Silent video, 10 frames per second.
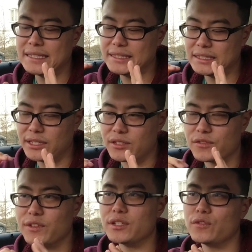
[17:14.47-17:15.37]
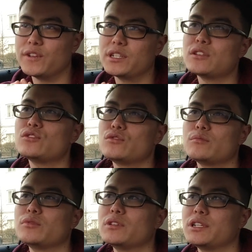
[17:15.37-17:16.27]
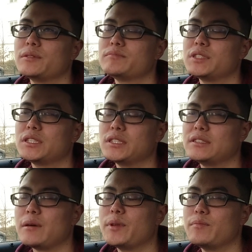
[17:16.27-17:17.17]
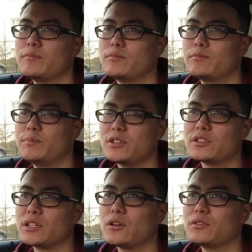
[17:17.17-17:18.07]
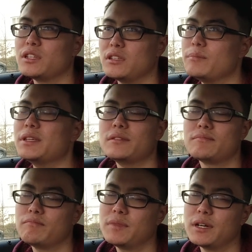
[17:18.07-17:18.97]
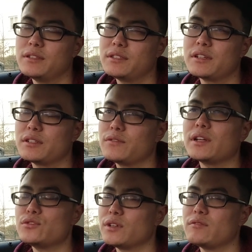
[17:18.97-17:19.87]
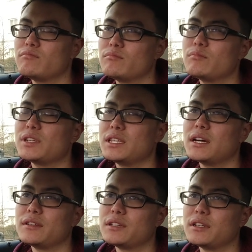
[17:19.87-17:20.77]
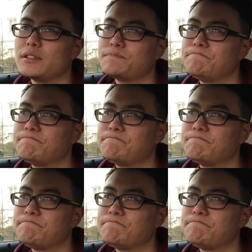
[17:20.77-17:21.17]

呃，也是非常非常的窘迫的，和咱们平时讨论的移民，很显然是完全不一样的哈。